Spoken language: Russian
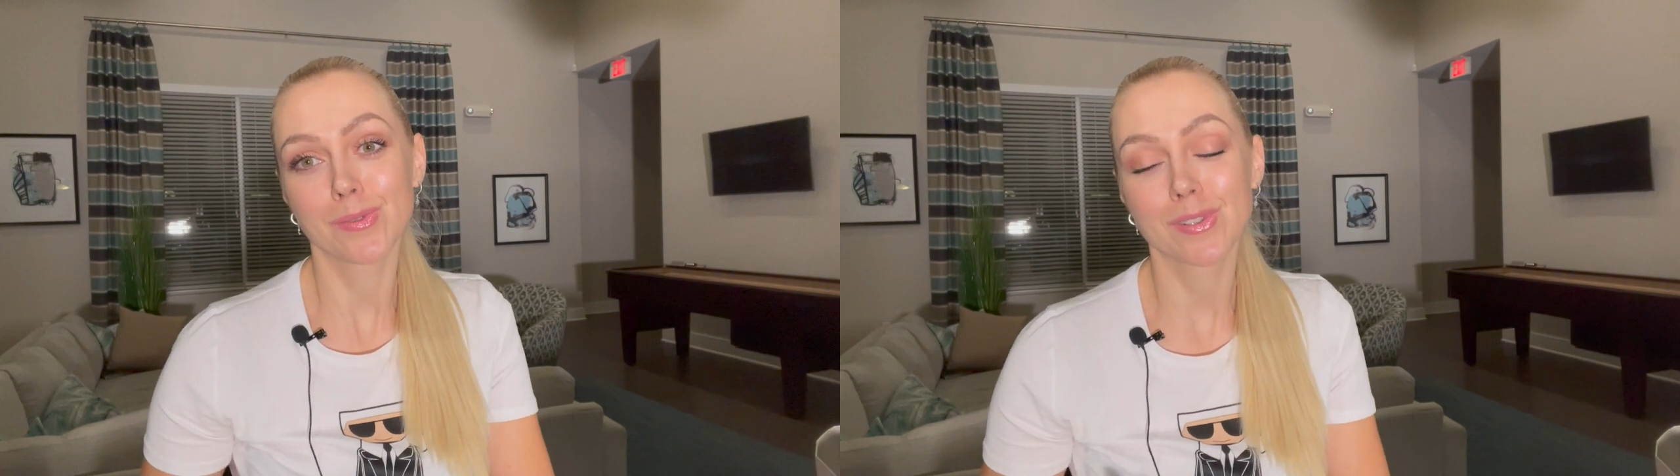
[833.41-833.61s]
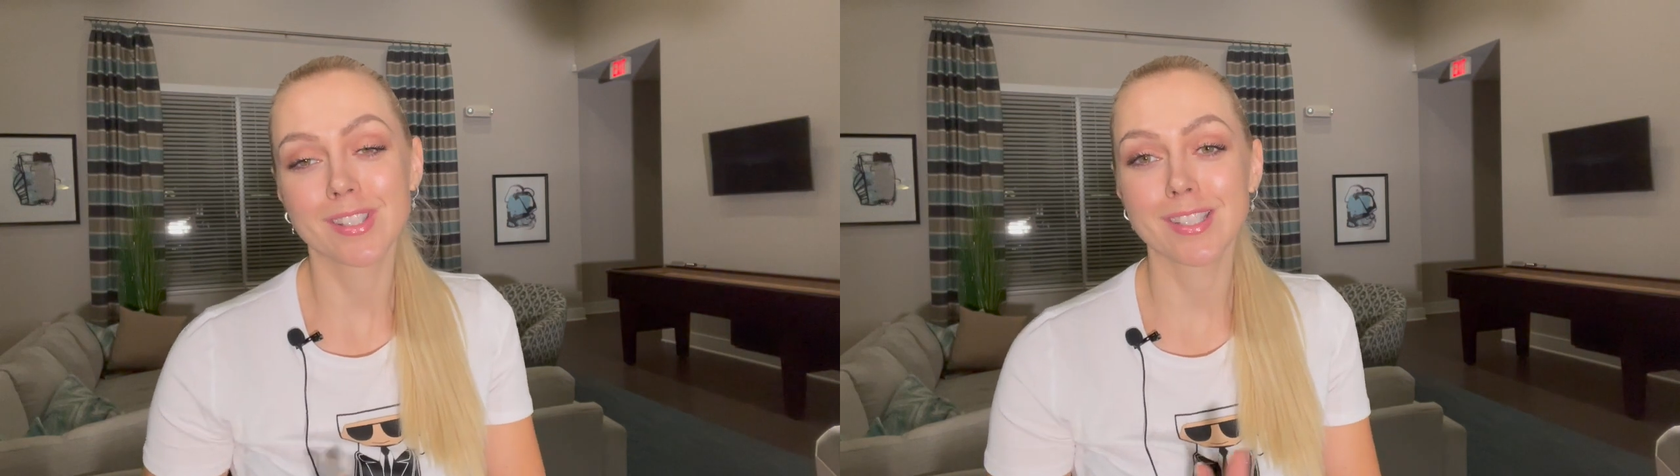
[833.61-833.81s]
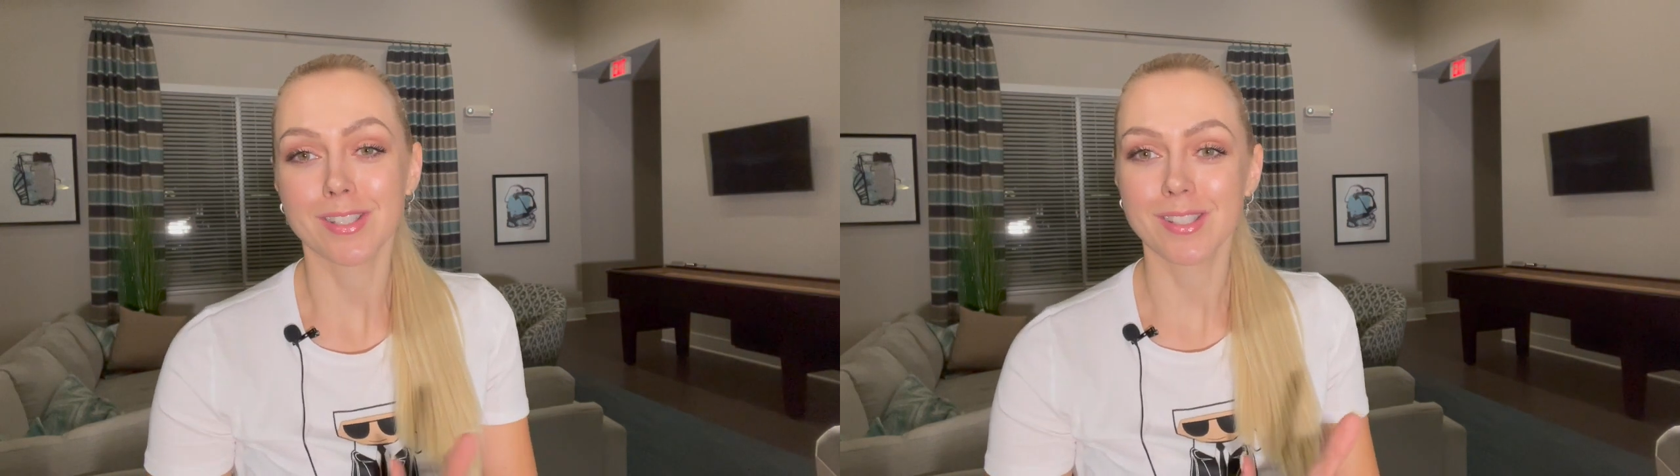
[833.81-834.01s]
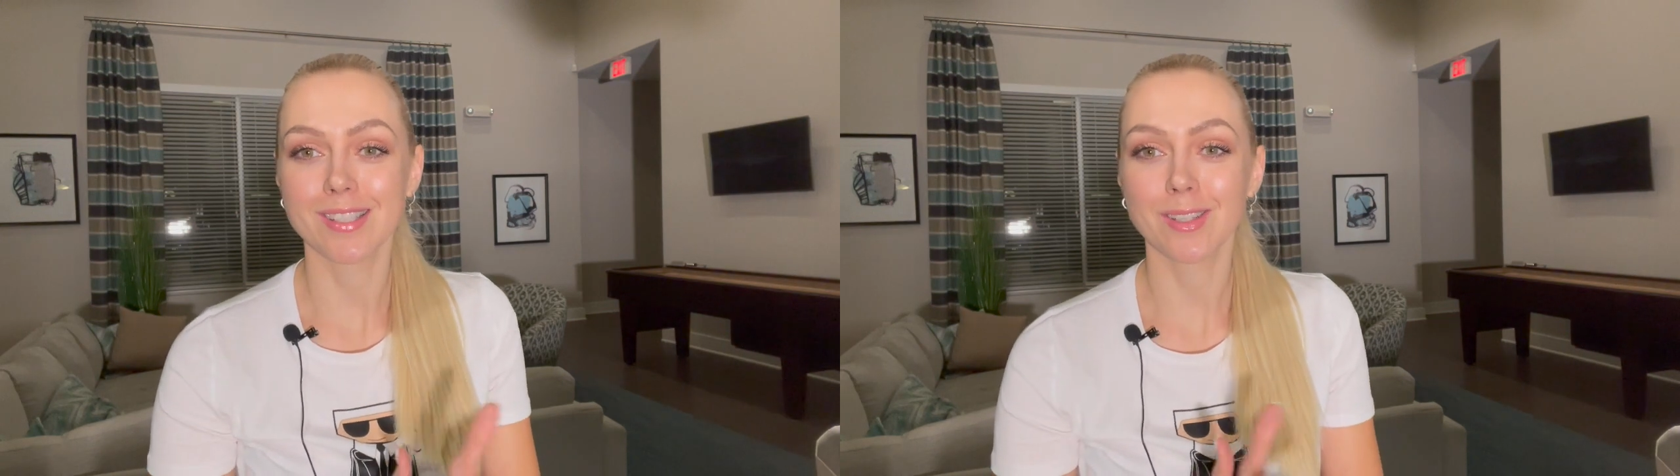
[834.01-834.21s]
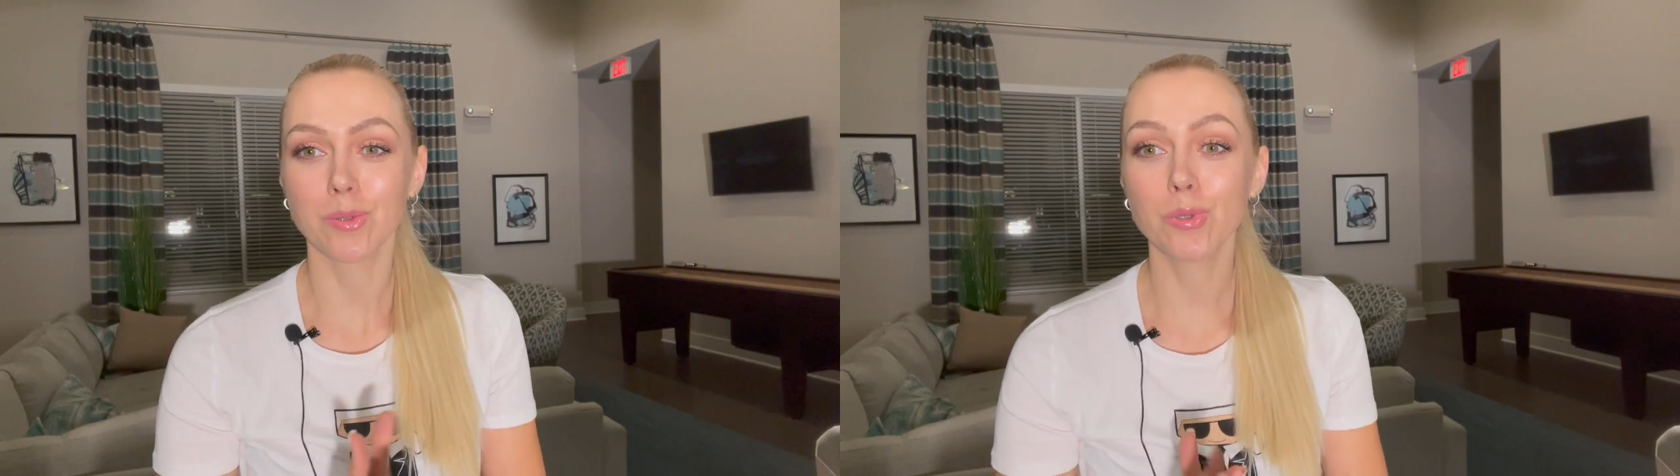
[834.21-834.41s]
здесь
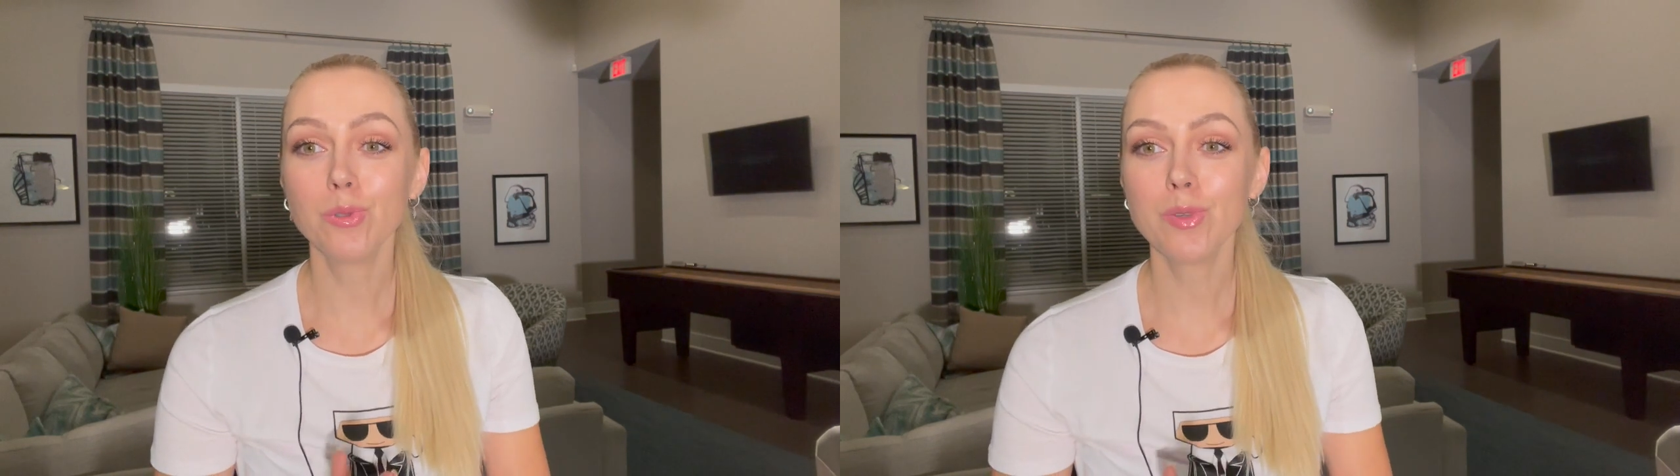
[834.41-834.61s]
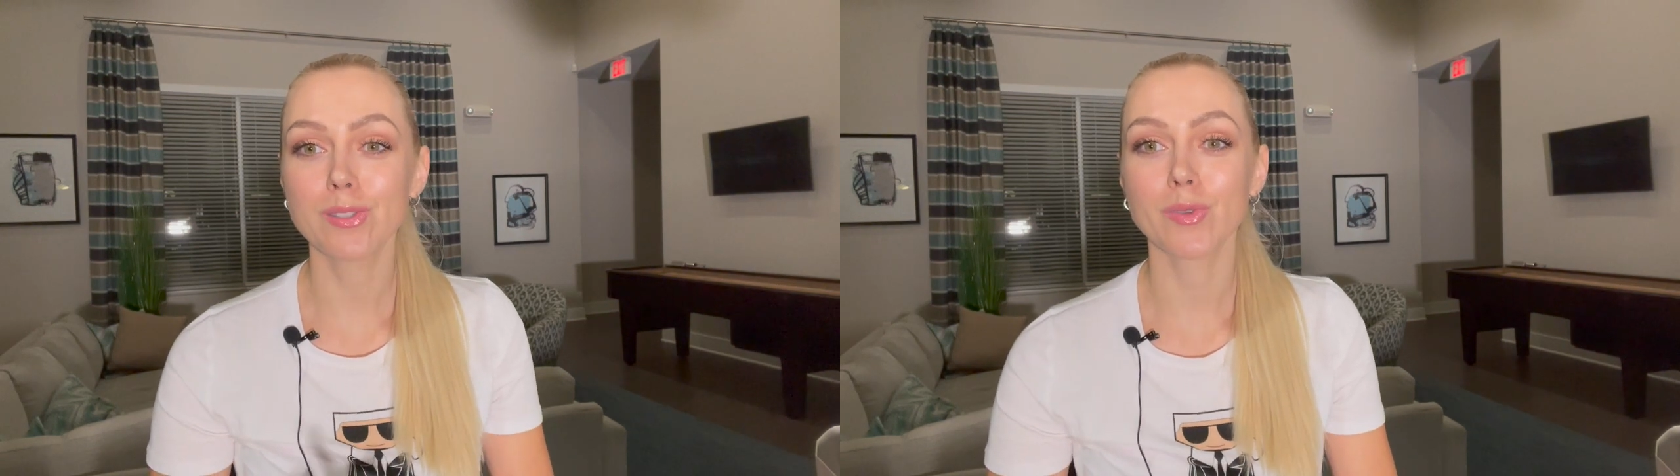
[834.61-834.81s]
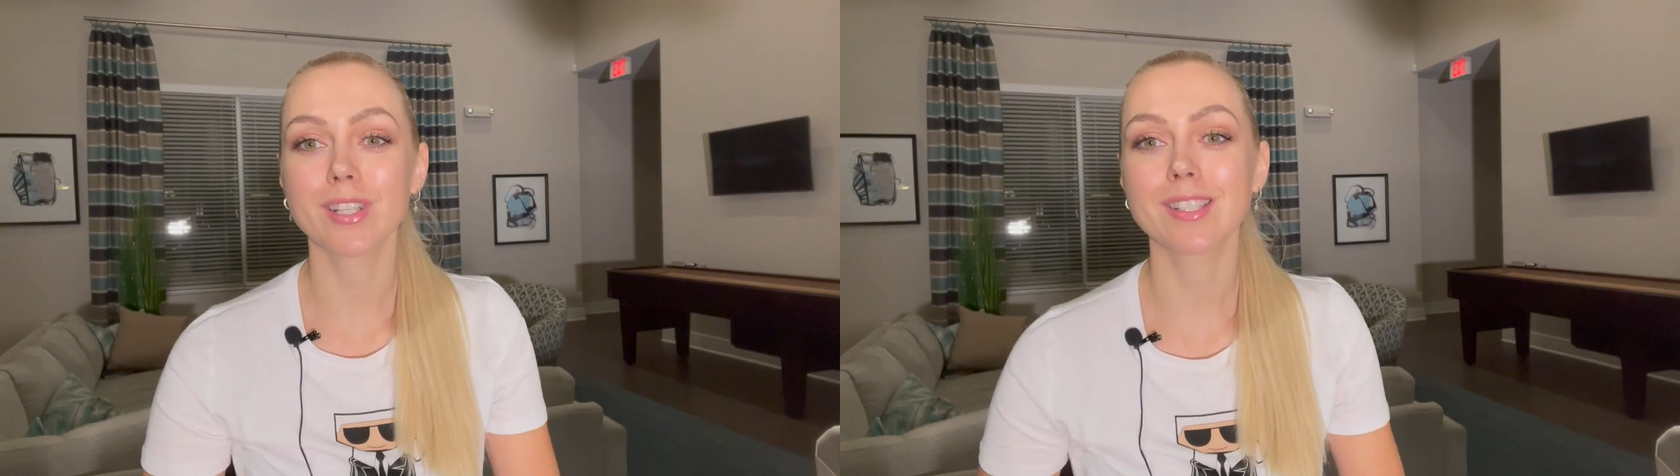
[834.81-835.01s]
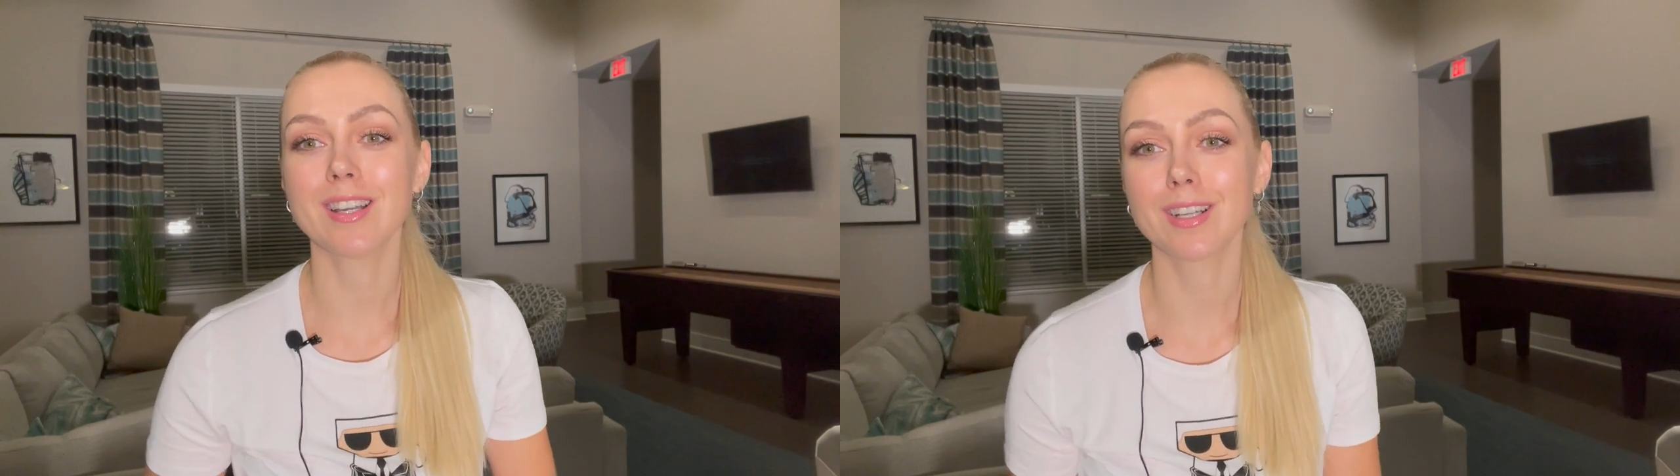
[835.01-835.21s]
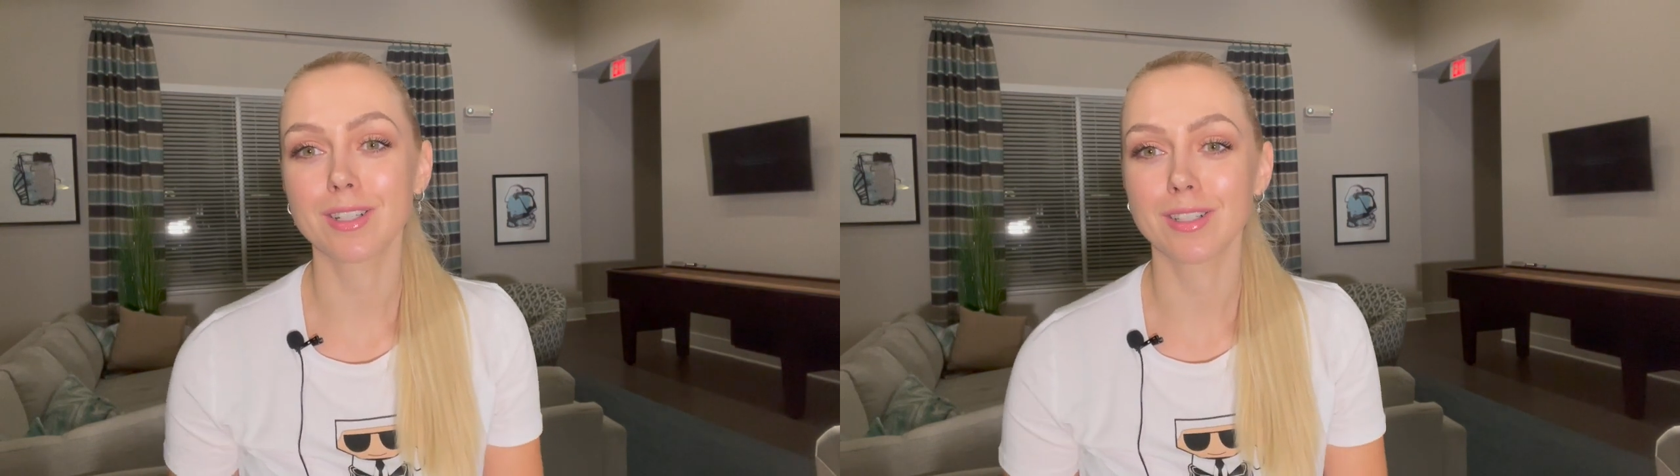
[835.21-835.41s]
на YouTube из моих
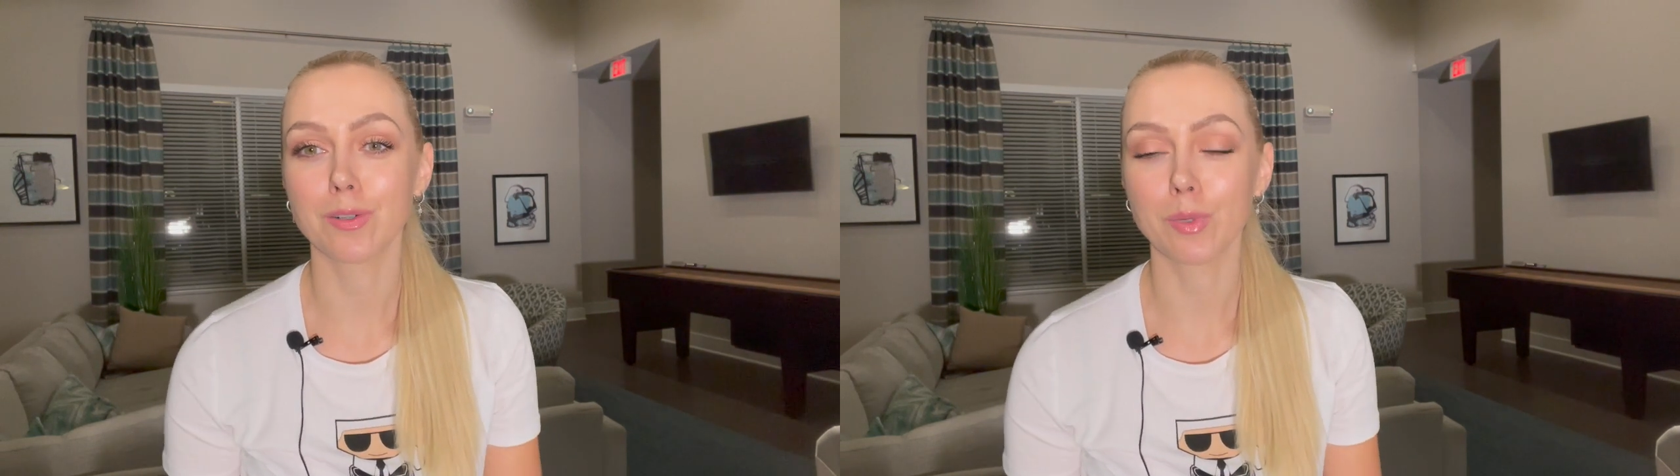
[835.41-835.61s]
старых э,